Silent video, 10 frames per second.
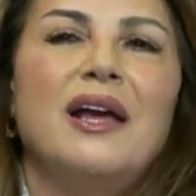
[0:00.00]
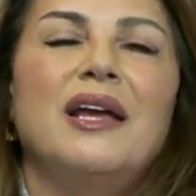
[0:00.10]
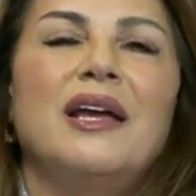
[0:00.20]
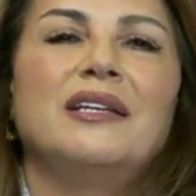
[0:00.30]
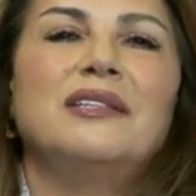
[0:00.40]

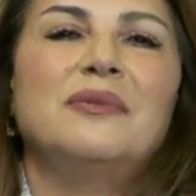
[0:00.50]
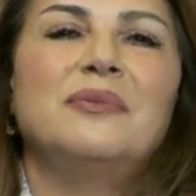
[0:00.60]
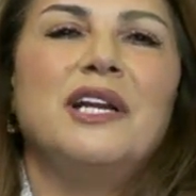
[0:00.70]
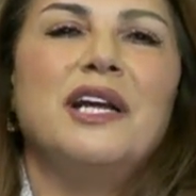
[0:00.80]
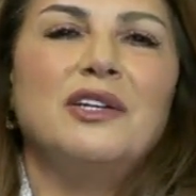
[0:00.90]
آه، عيد
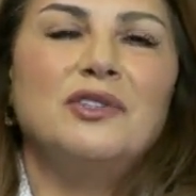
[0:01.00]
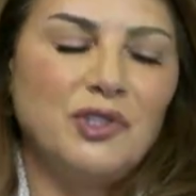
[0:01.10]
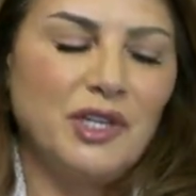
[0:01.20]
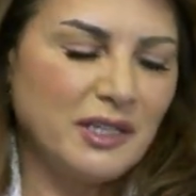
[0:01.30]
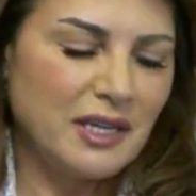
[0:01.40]
الميلاد
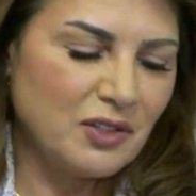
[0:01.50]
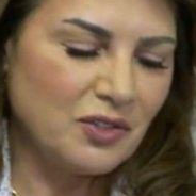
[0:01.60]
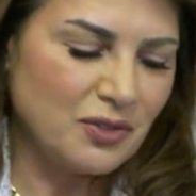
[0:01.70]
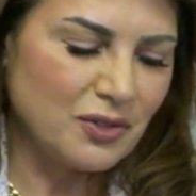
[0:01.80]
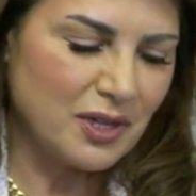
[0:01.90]
ونحن
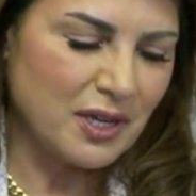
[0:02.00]
انه